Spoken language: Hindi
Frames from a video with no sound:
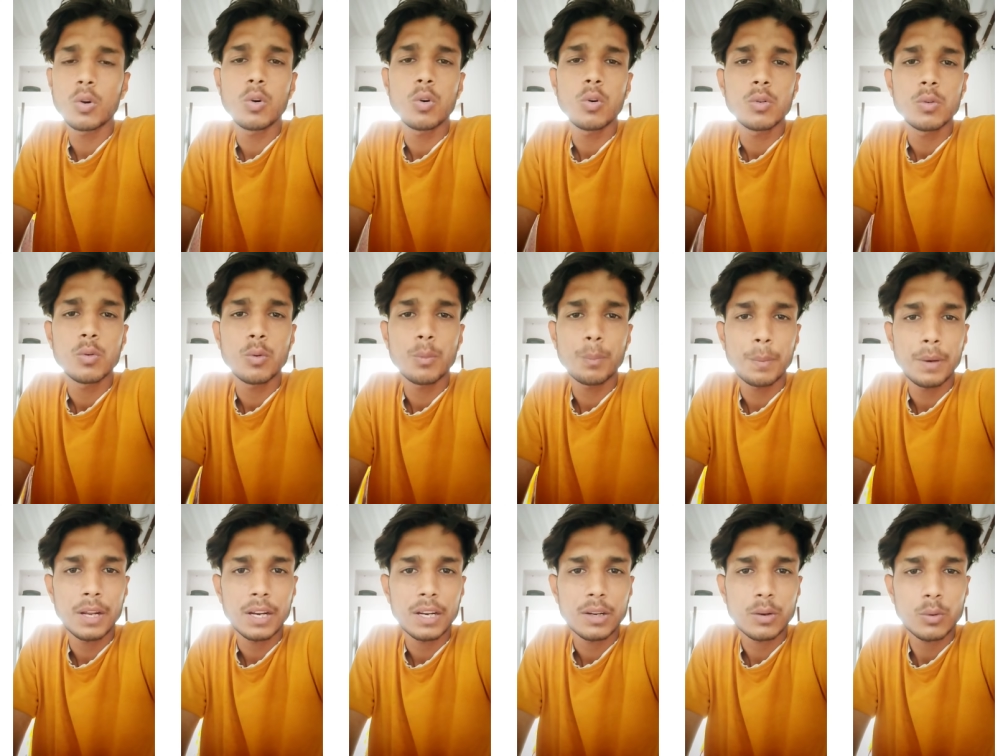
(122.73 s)
को उन
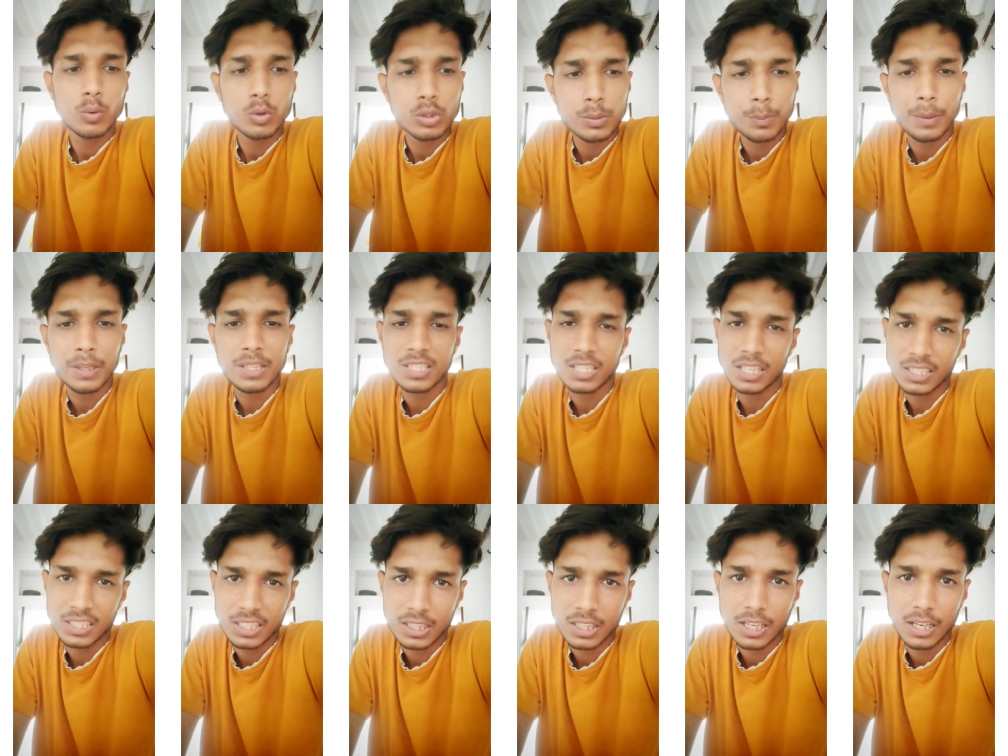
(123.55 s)
पर कुछ पद
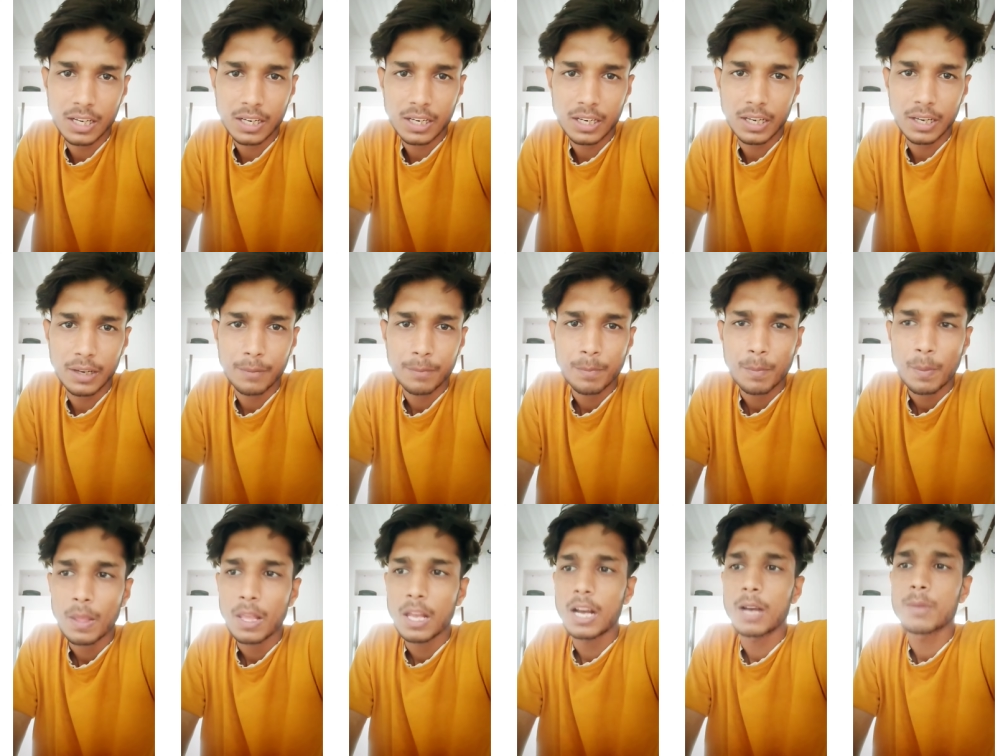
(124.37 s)
सर्जित करके
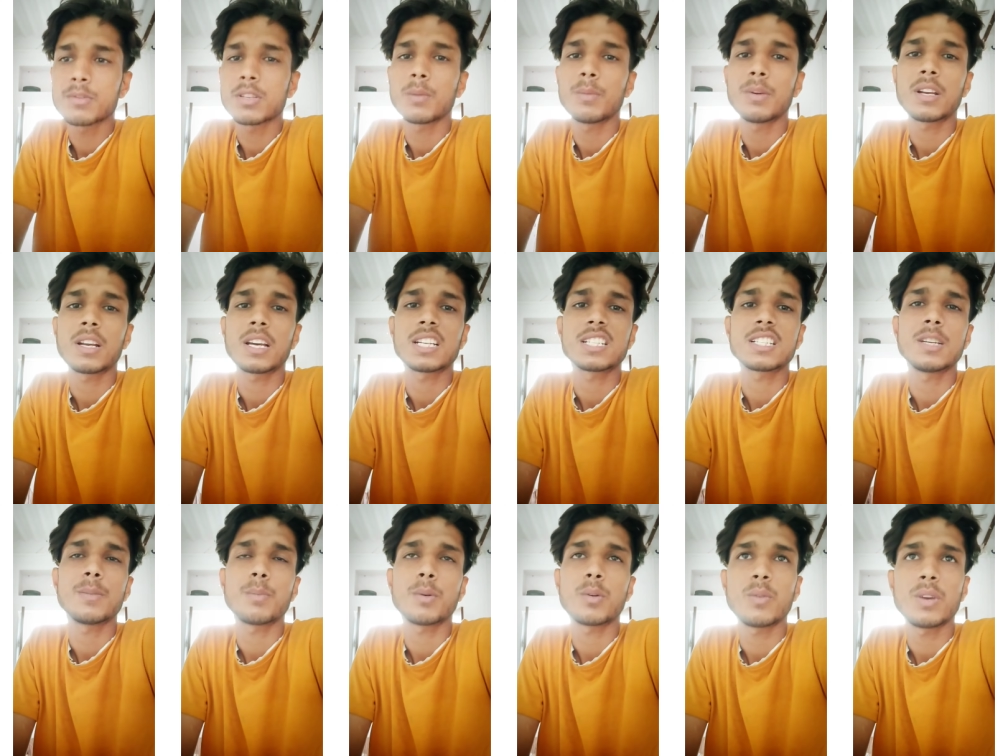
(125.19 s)
हम सभी
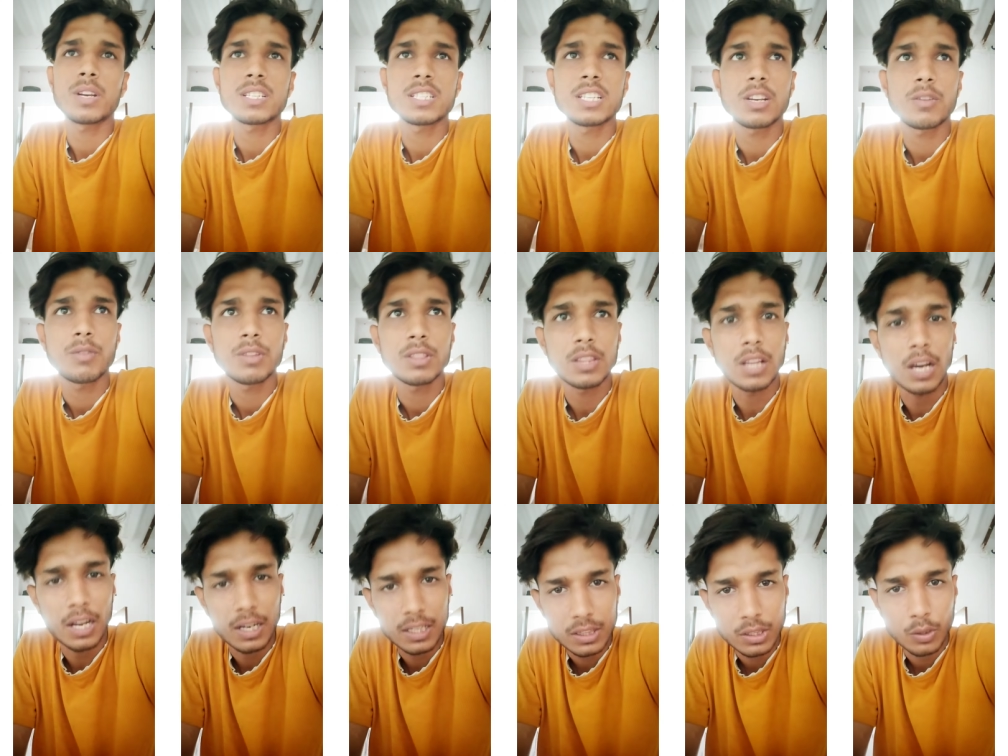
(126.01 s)
कृषि पर्यवेक्षक
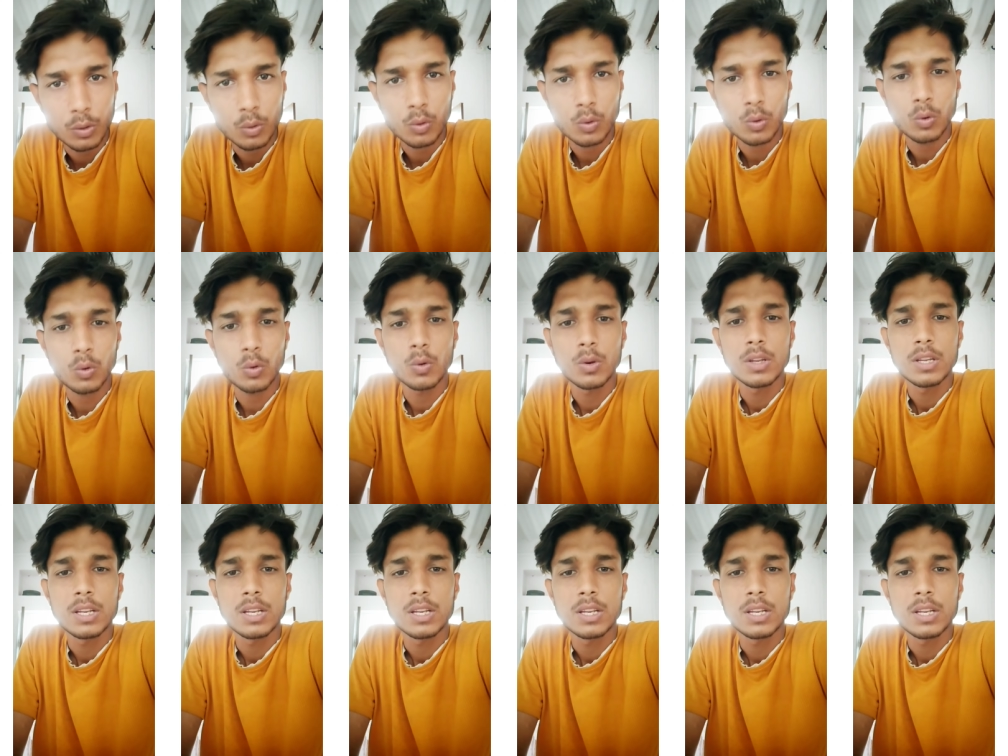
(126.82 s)
विद्यार्थियों को